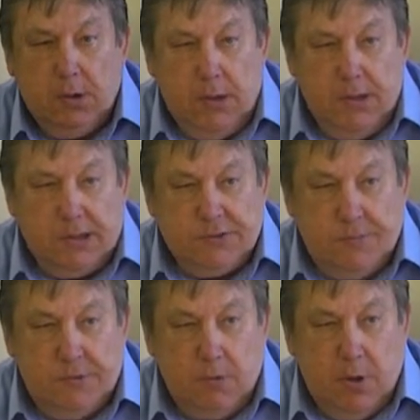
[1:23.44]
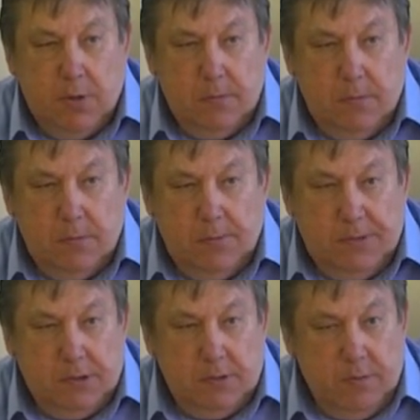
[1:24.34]
Для нас
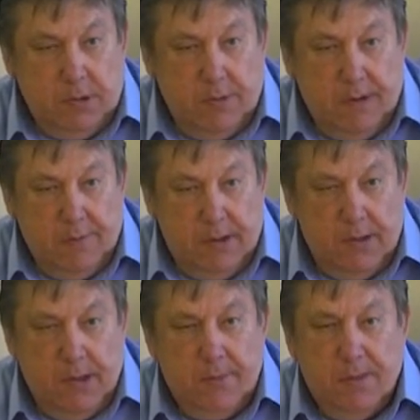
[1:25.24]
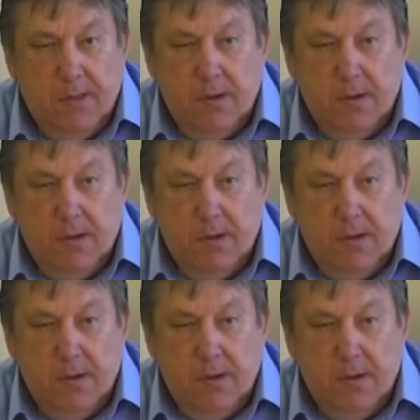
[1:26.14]
Первая мировая война